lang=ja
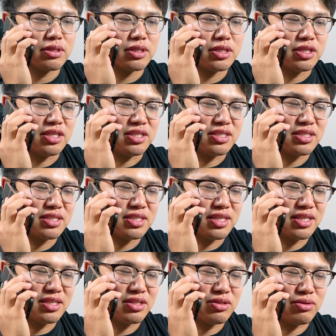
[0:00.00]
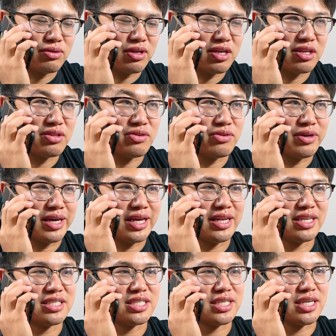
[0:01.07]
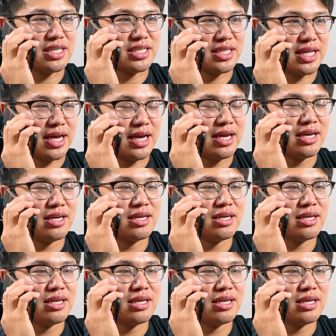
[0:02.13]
金銭トレードの話が来た。